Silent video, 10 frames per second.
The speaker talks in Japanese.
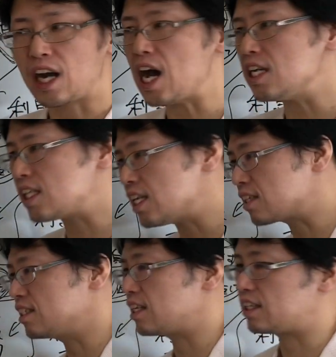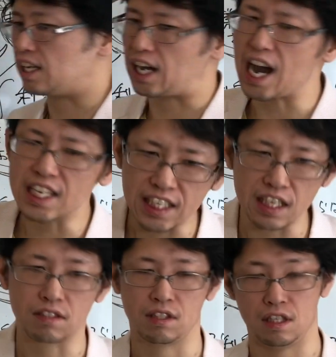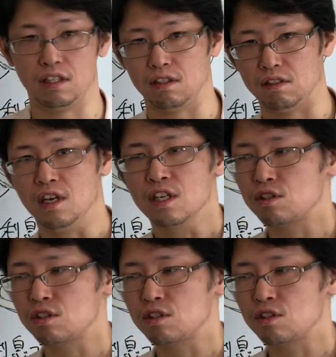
返せなくなったら返さなくていいんです。